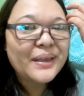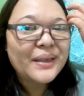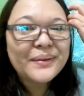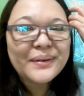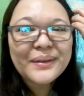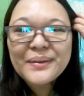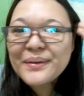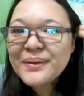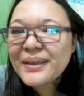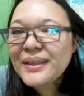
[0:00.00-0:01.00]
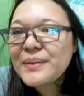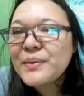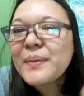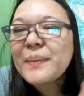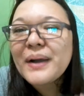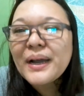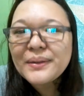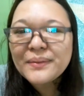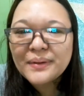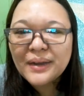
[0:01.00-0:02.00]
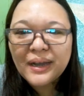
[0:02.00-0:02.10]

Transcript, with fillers: yung yung hindi mo pa paano